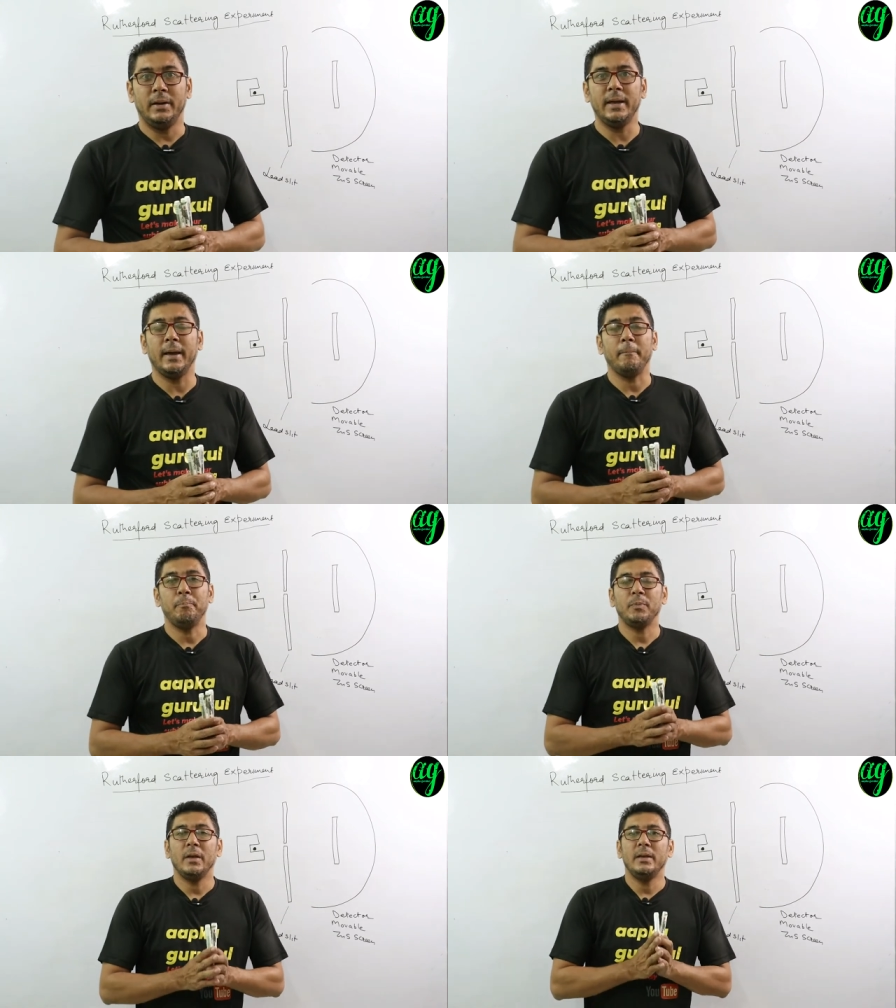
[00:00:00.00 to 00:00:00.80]
ठीक है
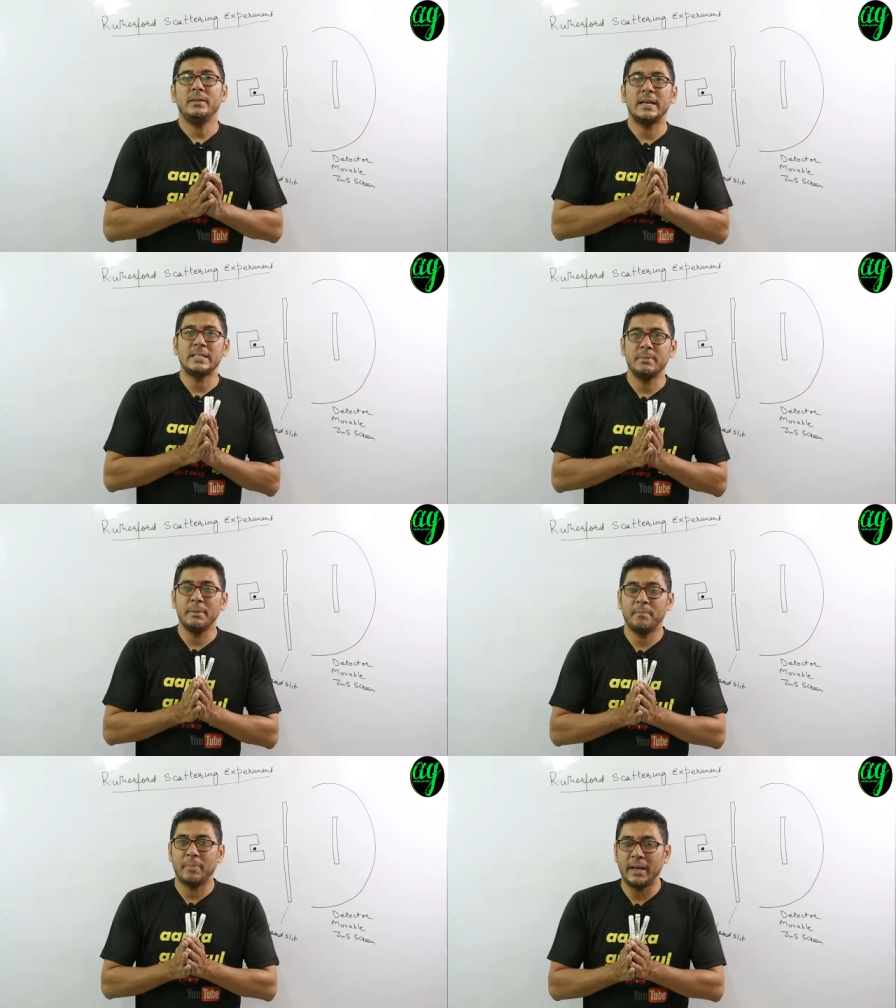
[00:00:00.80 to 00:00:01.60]
जैसे
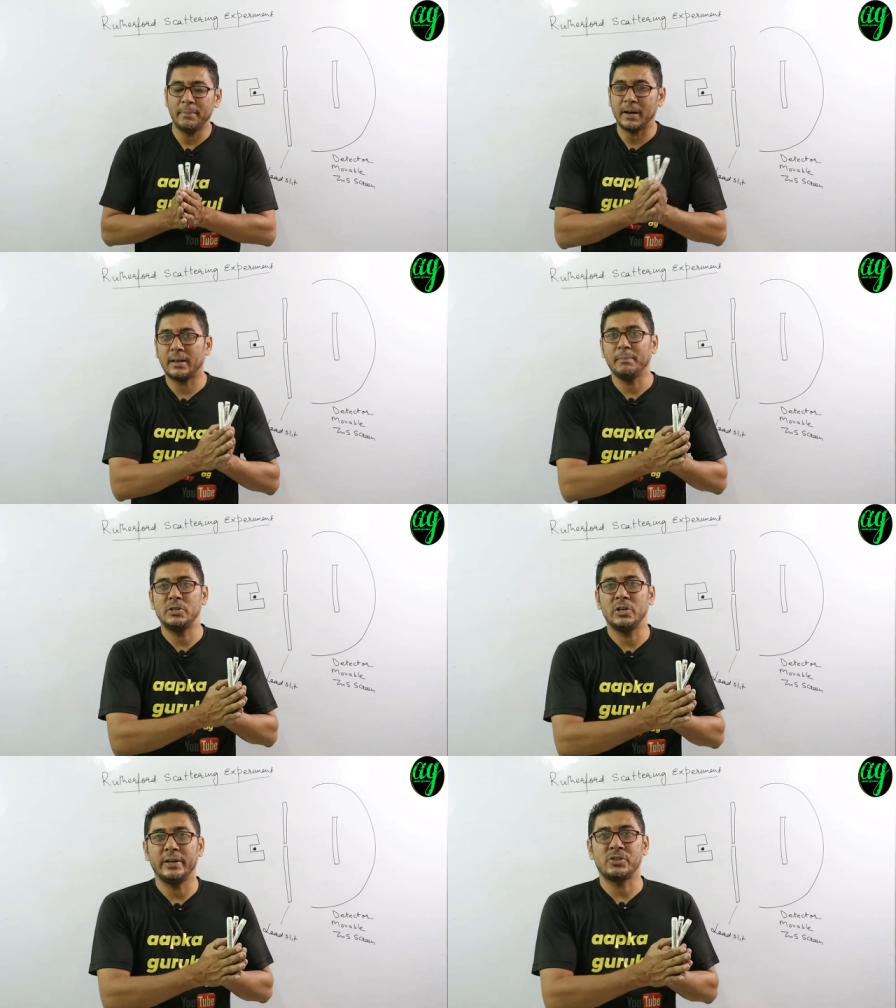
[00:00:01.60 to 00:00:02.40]
हमने पहले पढ़ा था
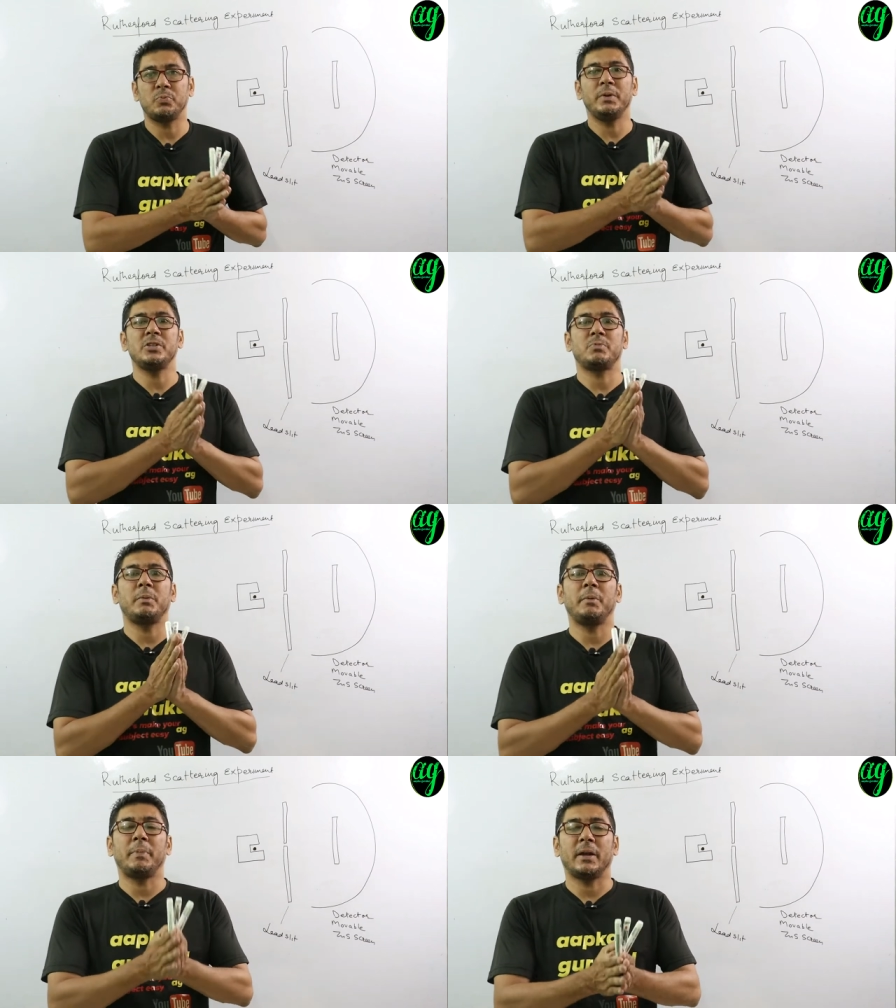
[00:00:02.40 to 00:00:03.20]
पिछले लेक्चर में
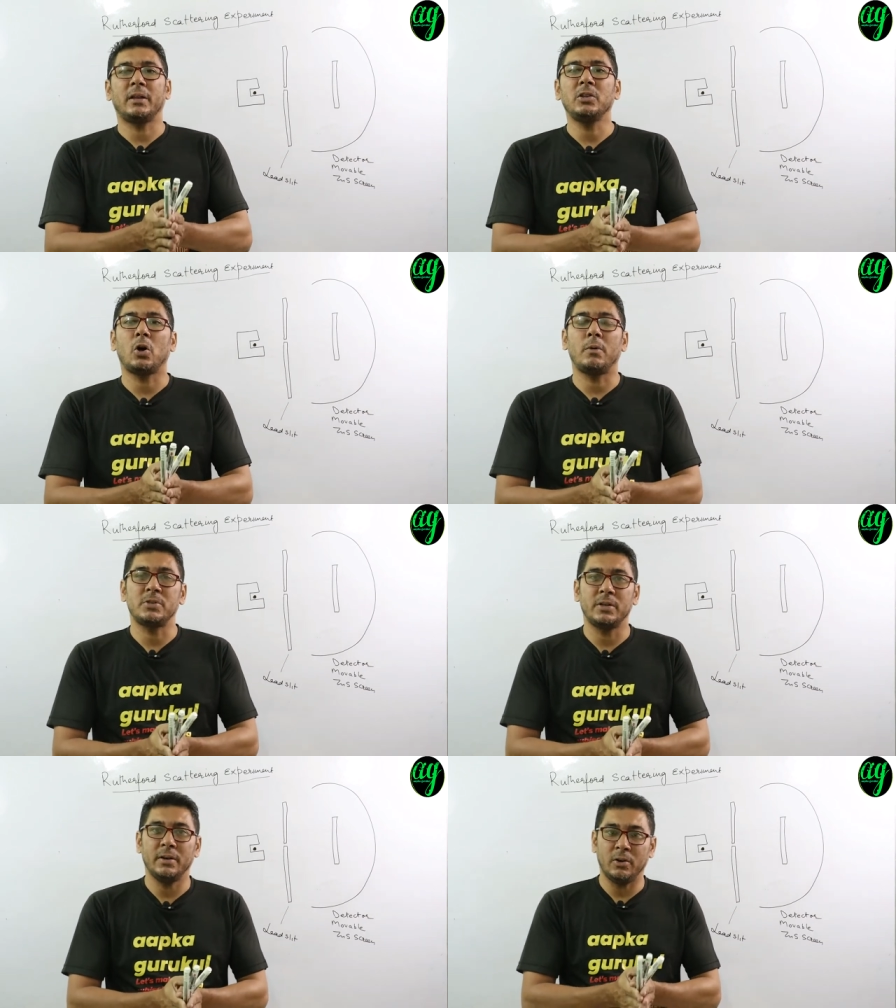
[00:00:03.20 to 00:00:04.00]
जिसमें हमने पढ़ा था
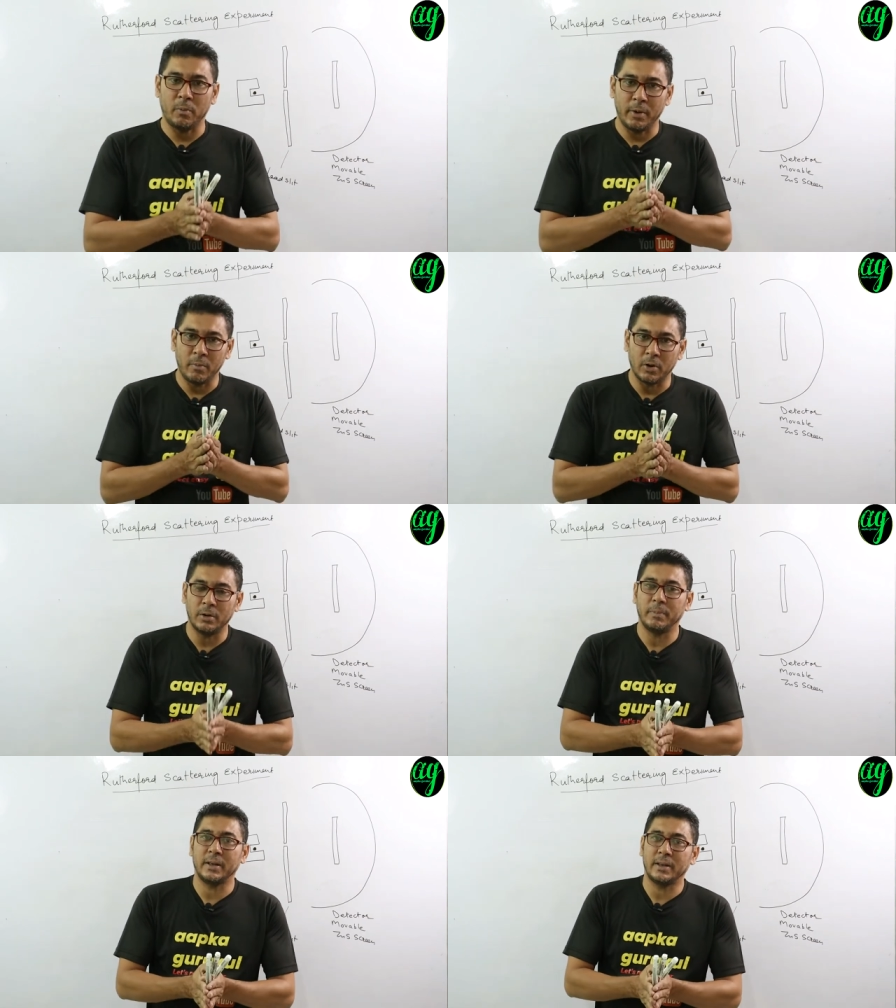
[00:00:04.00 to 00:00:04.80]
थॉम्सन अटोमिक
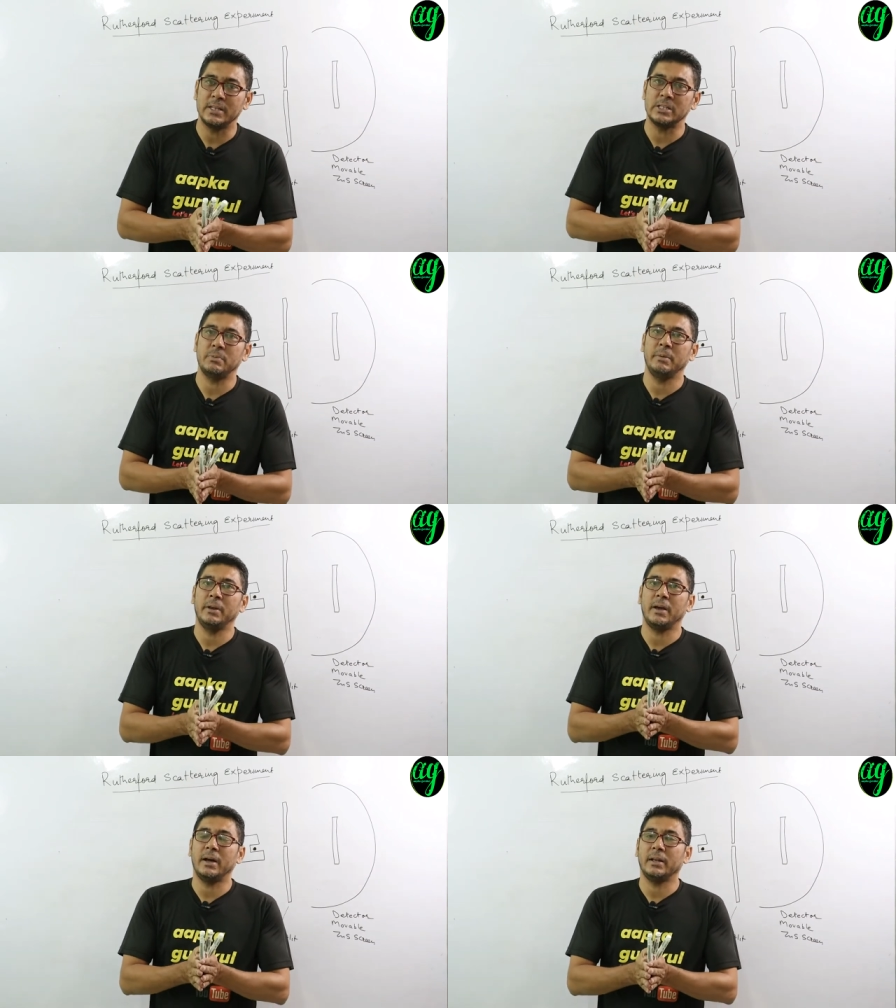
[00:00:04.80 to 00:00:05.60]
मॉडल पढ़ा था जिसमें
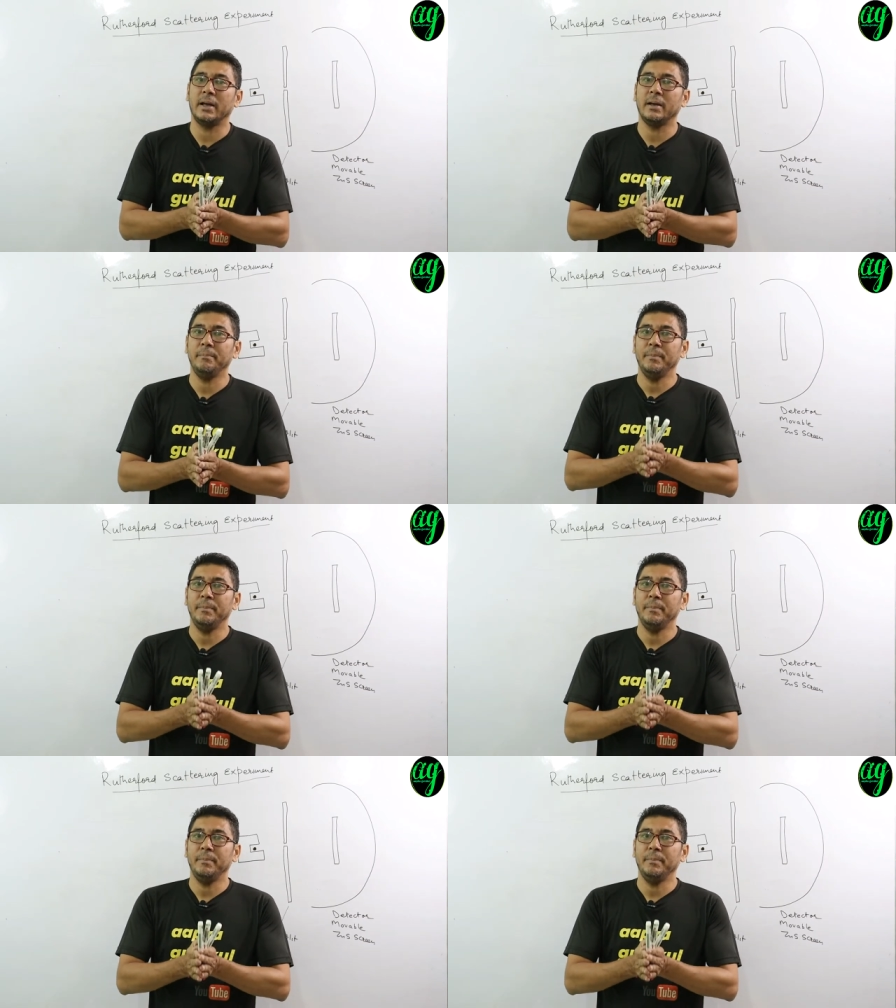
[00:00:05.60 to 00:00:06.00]
हमने कहा था